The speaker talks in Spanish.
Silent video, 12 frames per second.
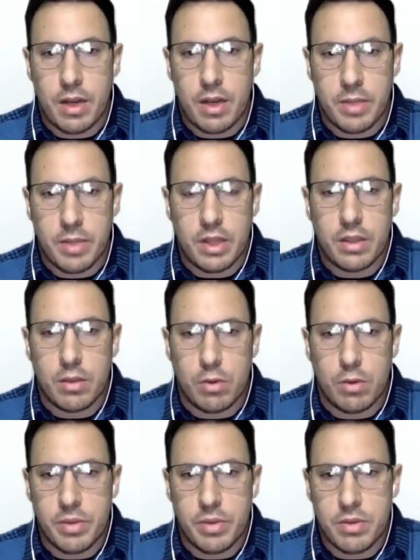limitante o
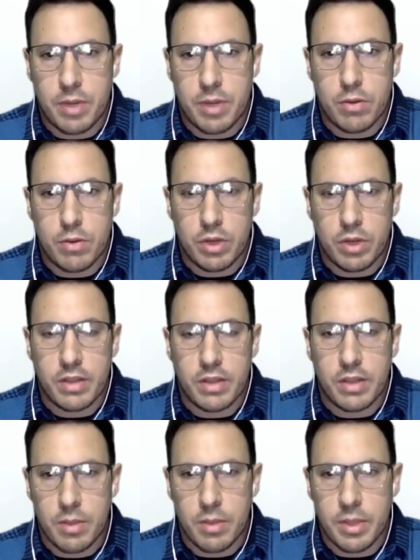el principal
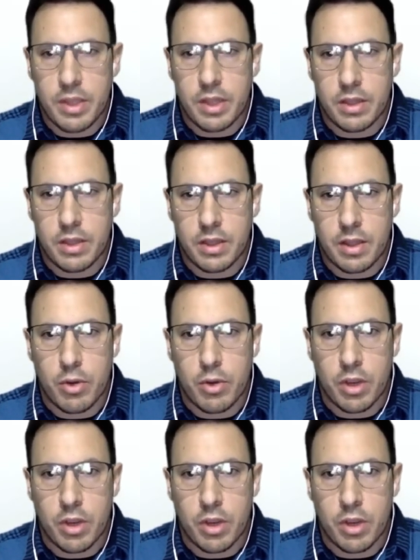nutriente limitante que estamos